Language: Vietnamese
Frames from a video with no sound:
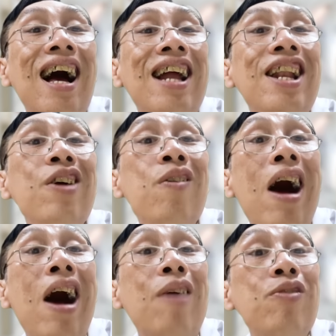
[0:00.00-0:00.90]
nếu
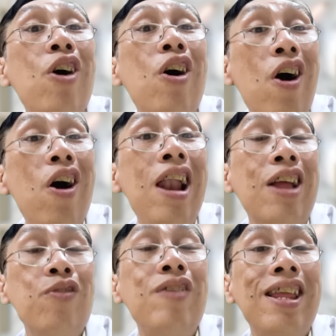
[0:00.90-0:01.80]
không có nó là
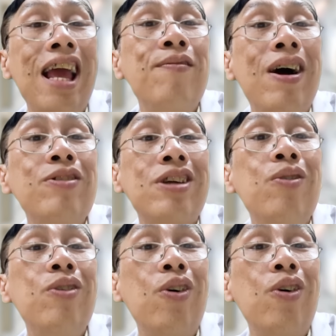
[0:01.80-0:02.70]
chúng ta chảy máu
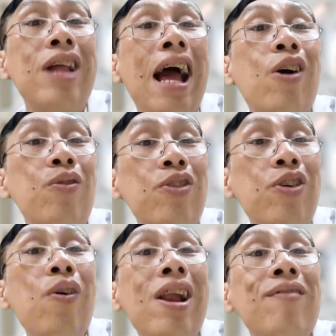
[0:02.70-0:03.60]
sâu nội tạng cũng
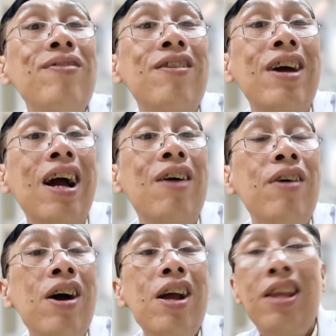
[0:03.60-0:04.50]
rối lắm như vậy không
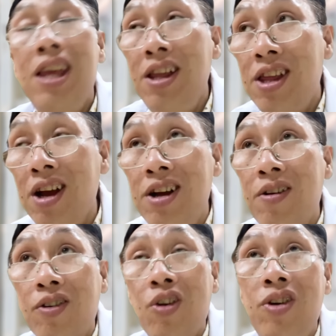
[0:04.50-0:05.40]
chỉ trừ một
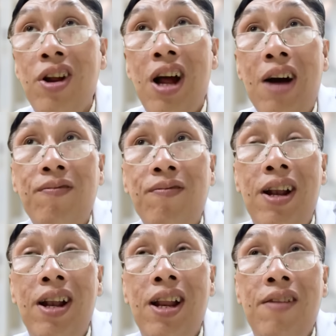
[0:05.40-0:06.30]
số trường hợp bệnh
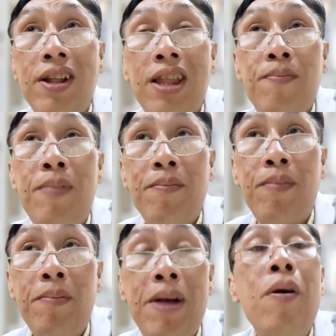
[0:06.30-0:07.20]
lý về tim mạch mạch
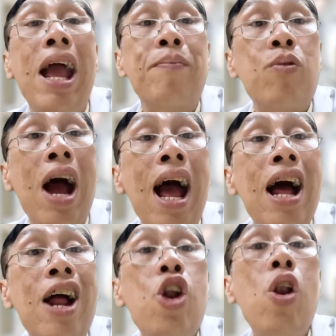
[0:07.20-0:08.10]
máu hẹp quá
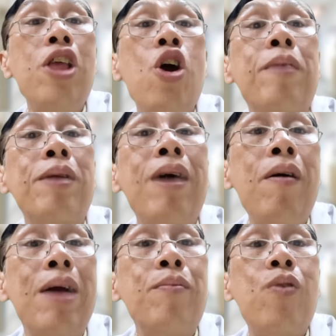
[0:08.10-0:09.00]
đó là do mạch
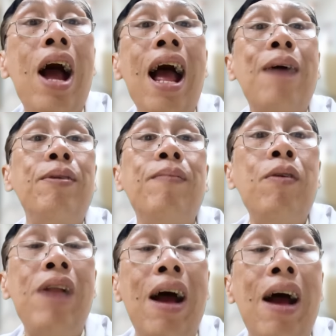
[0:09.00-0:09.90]
máu hẹp quá hay mạch
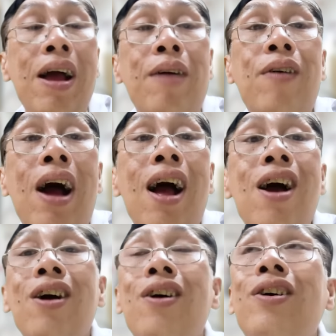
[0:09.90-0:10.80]
máu não hẹp quá
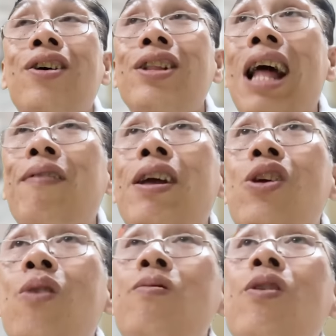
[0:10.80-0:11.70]
người ta phải dùng